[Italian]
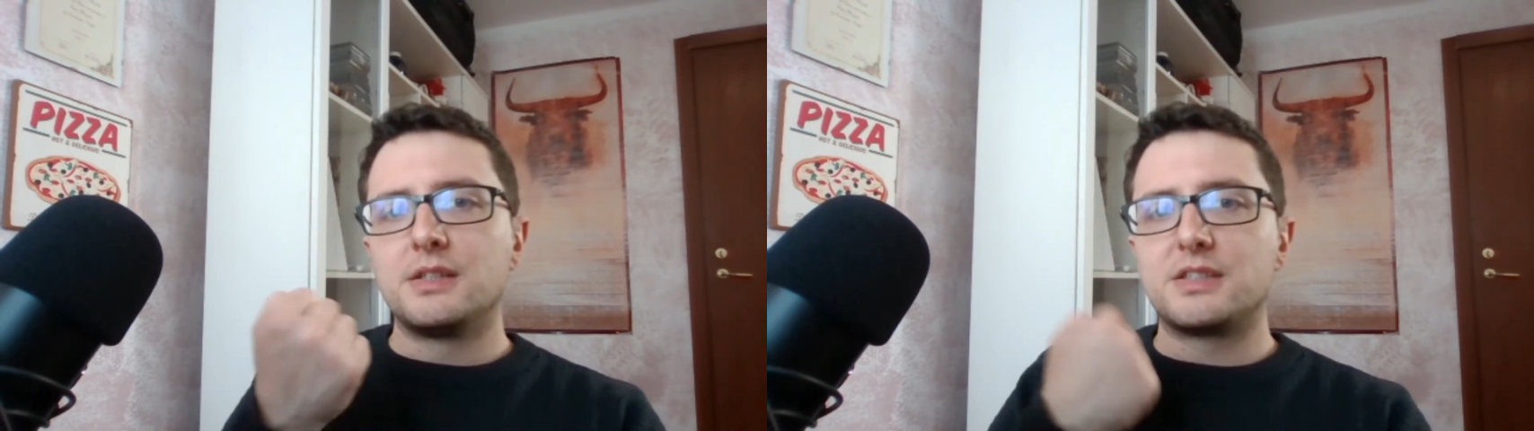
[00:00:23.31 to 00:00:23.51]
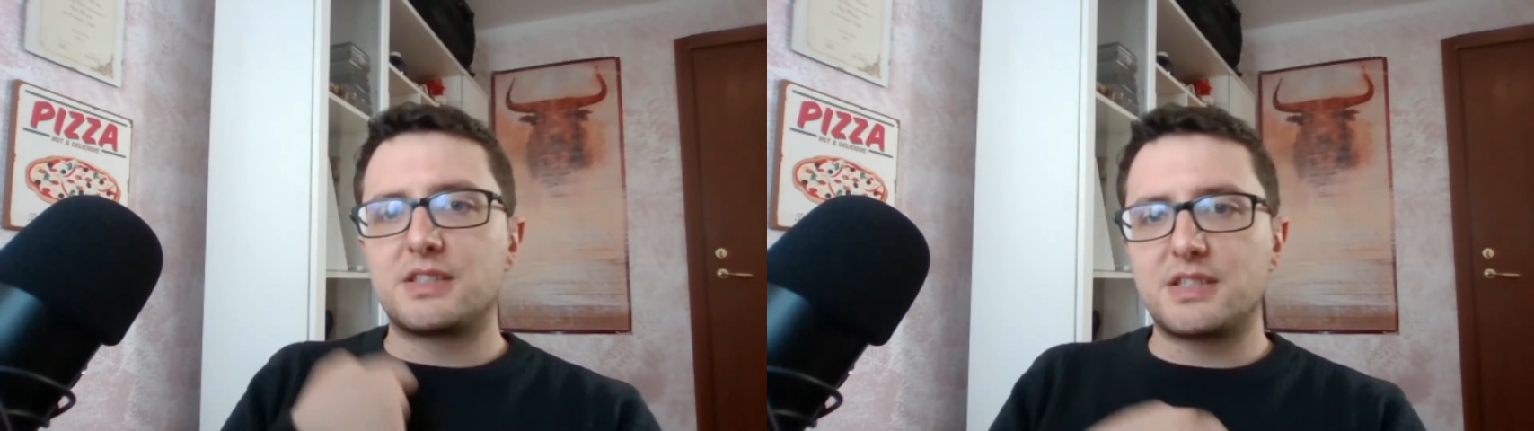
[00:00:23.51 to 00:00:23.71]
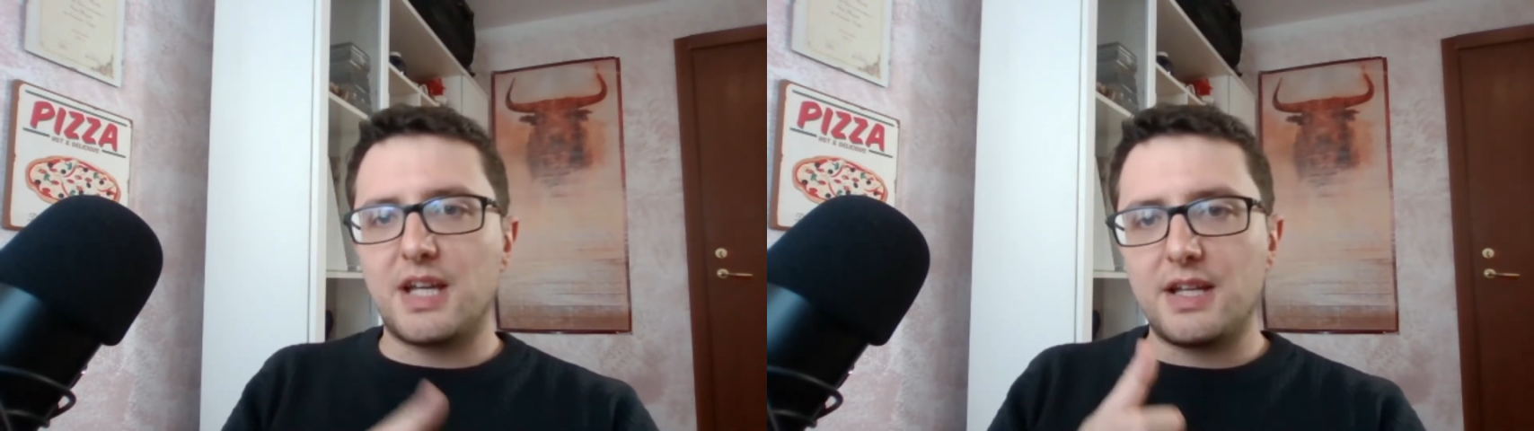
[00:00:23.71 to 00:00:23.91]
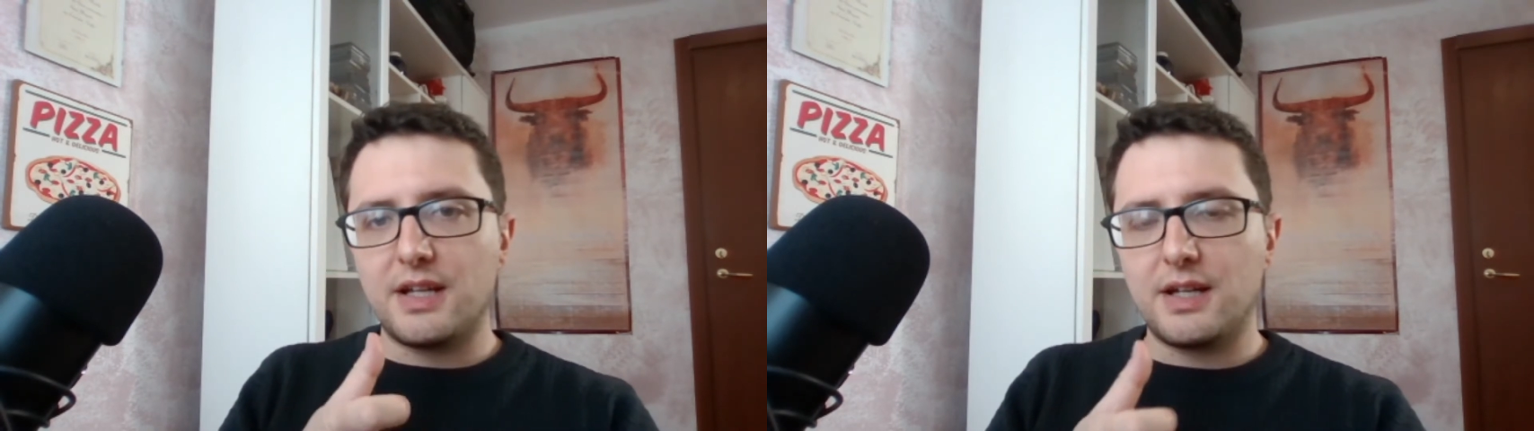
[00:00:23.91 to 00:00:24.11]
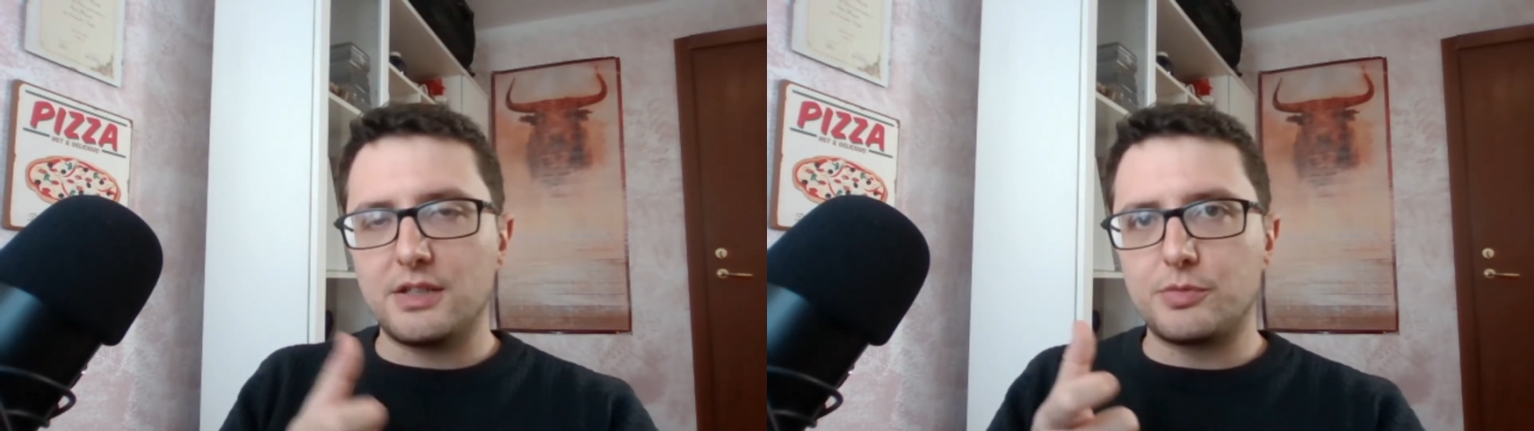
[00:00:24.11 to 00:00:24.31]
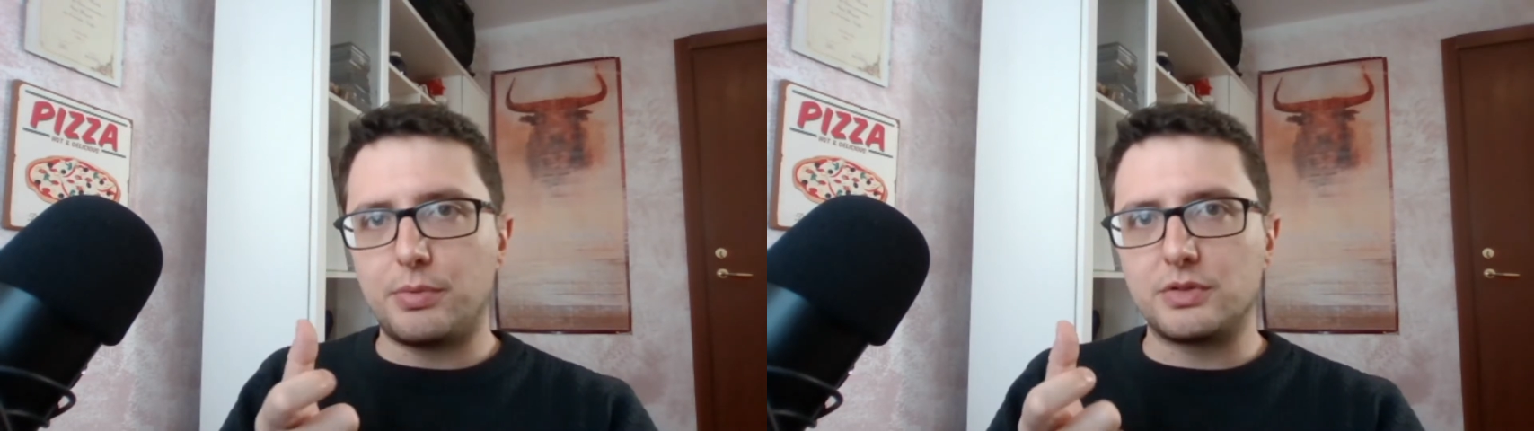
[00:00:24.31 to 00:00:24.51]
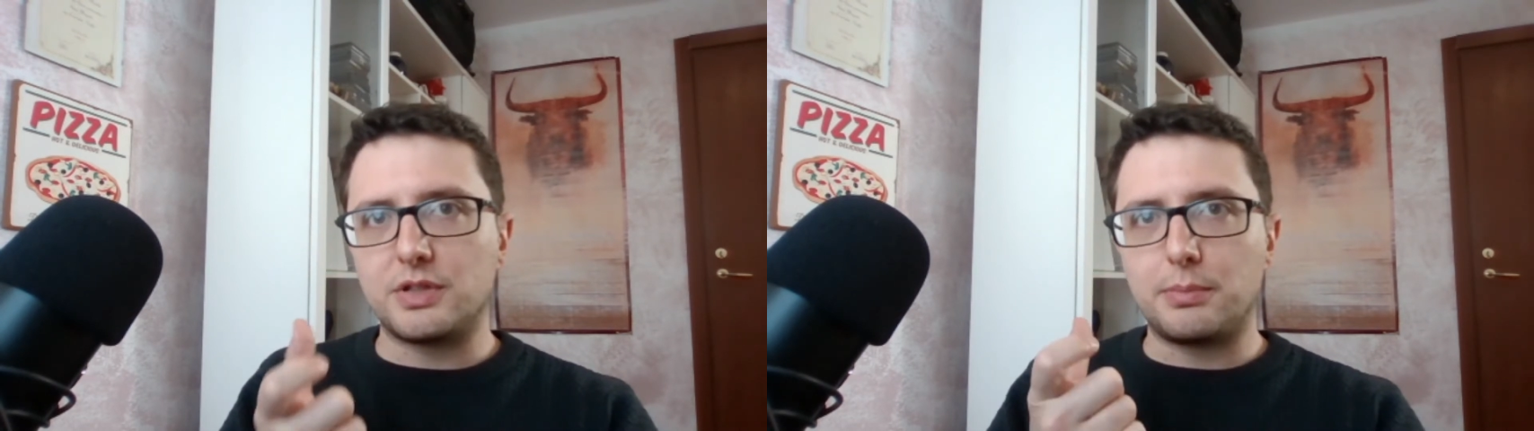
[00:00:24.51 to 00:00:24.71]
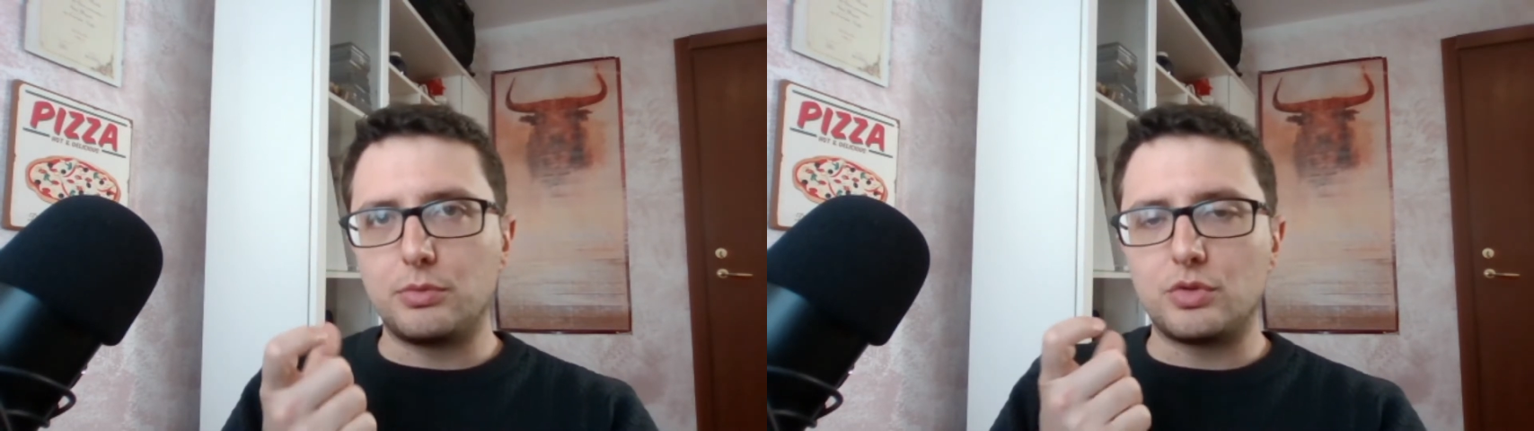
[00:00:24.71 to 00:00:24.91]
Seneca risponde
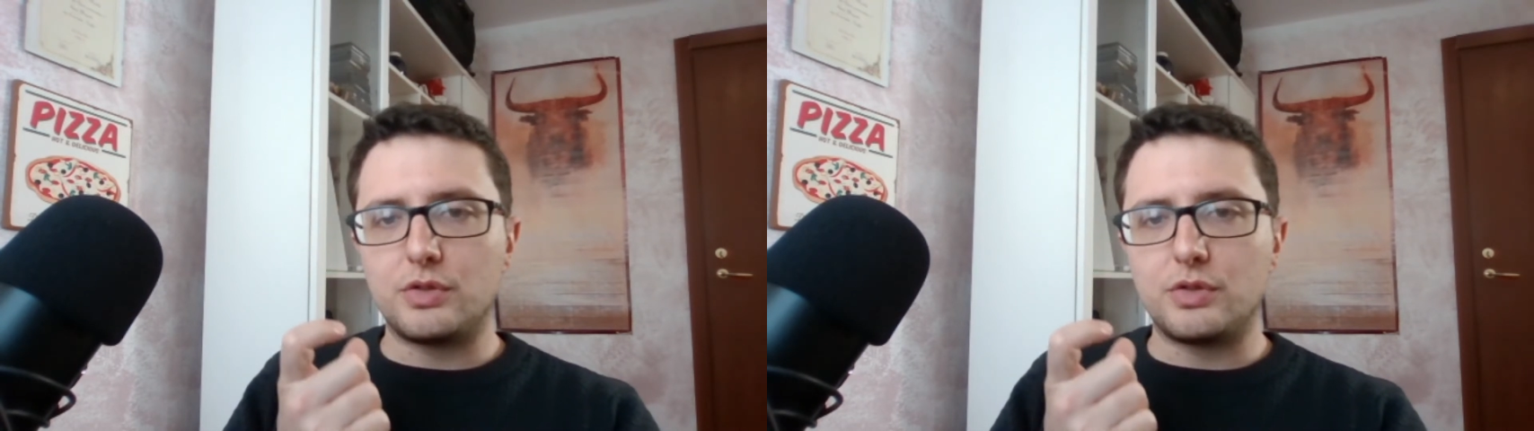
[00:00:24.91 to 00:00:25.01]
dal punto